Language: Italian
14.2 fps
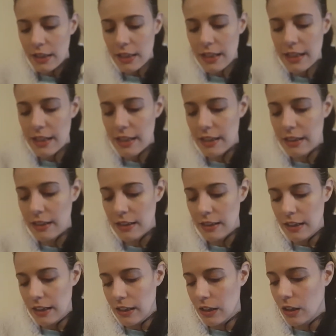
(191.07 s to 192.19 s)
il
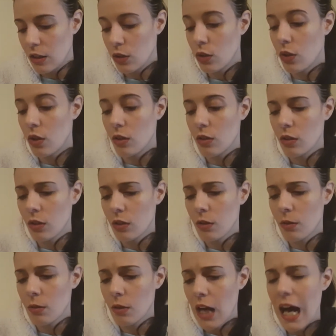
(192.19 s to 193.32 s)
eh, lo, eh,
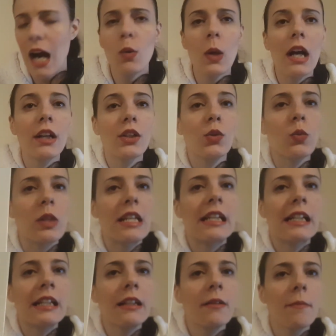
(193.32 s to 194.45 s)
Aura
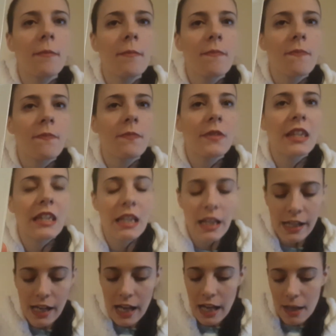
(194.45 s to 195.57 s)
Unique
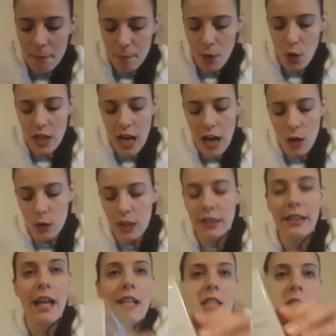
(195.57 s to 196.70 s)
e poi Aura de